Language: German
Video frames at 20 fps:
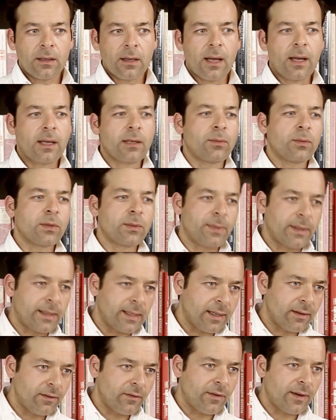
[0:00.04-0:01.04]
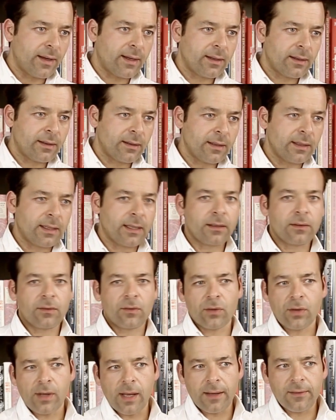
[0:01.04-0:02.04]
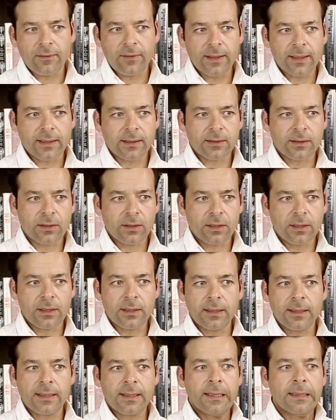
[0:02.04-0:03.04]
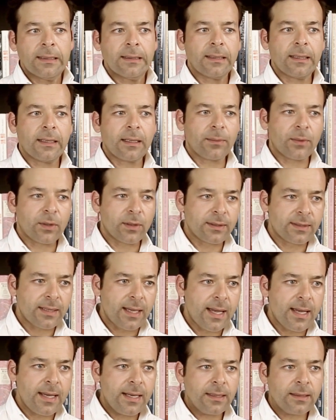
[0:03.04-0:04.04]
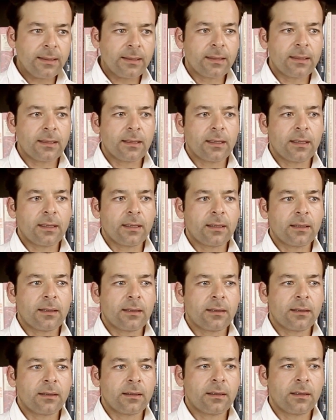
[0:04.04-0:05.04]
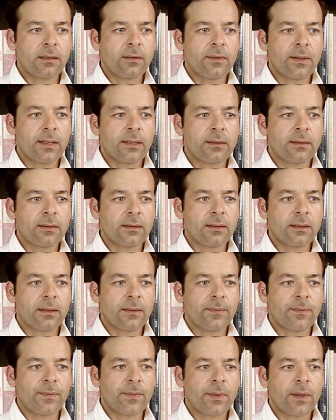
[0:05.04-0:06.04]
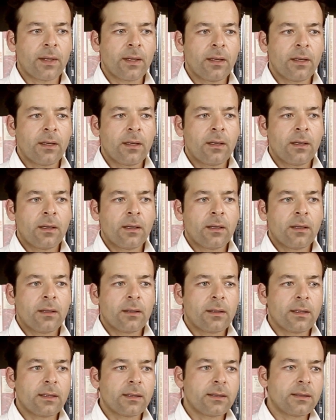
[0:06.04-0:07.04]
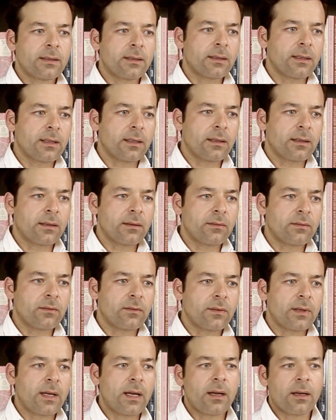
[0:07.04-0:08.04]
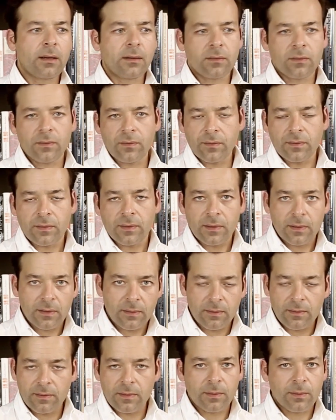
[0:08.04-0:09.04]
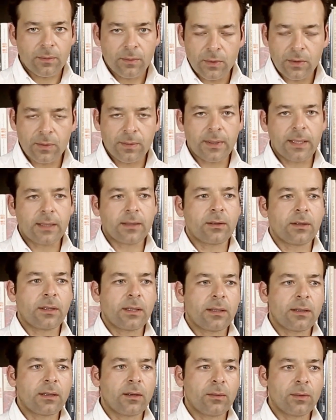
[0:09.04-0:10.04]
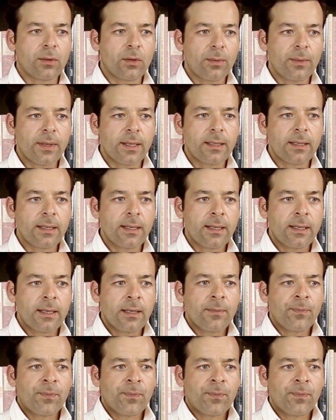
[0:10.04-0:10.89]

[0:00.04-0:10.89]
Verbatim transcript: ah, ich muss bald anfangen, ich hätte früher anfangen sollen, ja, ich habe noch Zeit, äh, ich werde ähm, das, äh, ja, ich muss mich jetzt noch nicht darum kümmern.